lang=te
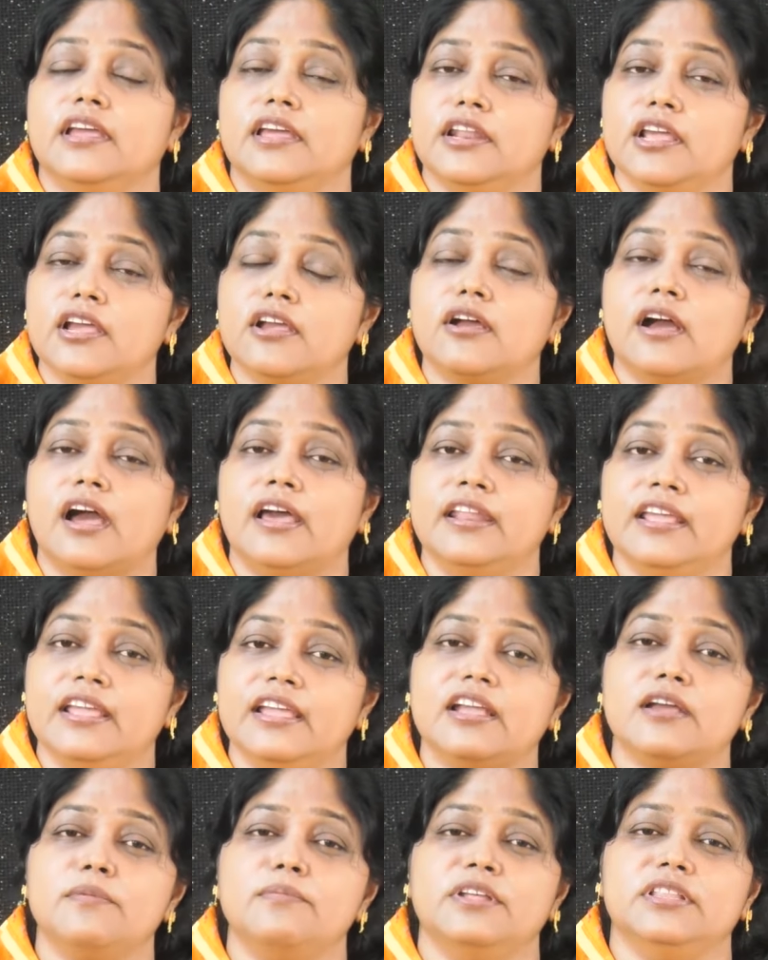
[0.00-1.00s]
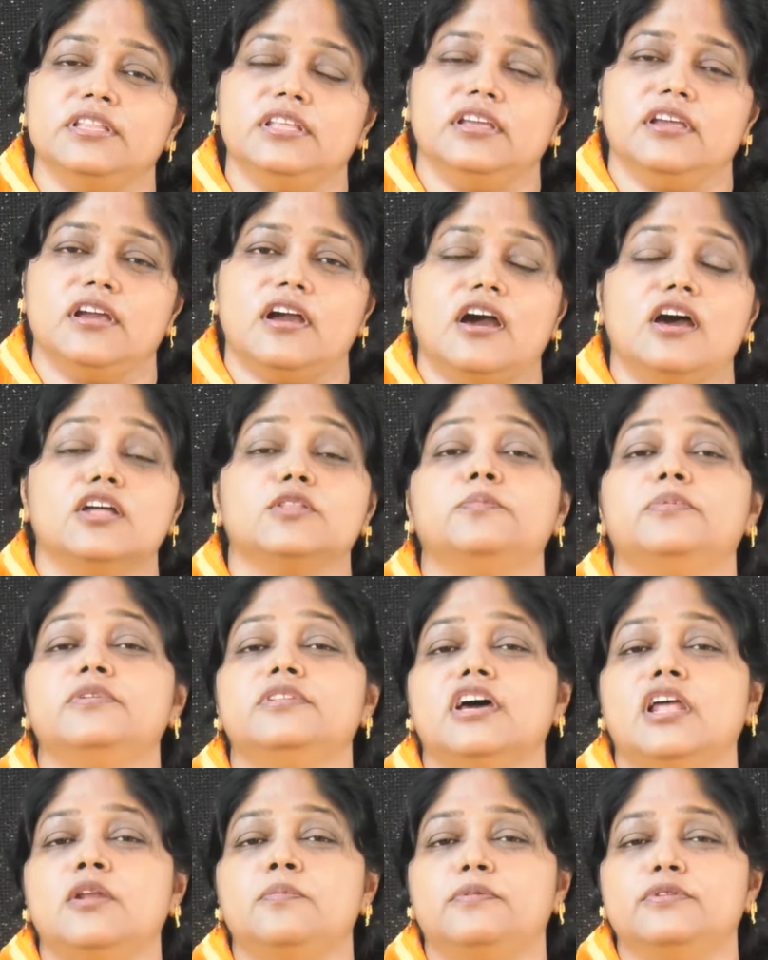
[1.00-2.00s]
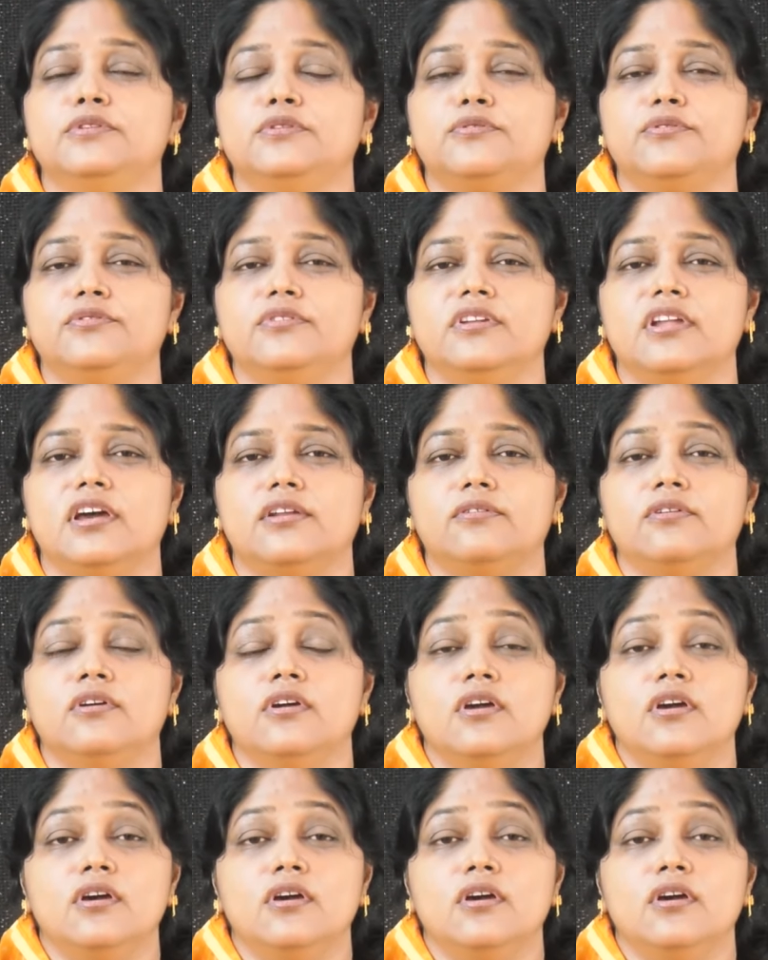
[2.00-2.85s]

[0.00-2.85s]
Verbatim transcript: అనేక అనేక మంది అద్భుతాలు పొందుకుంటున్నారు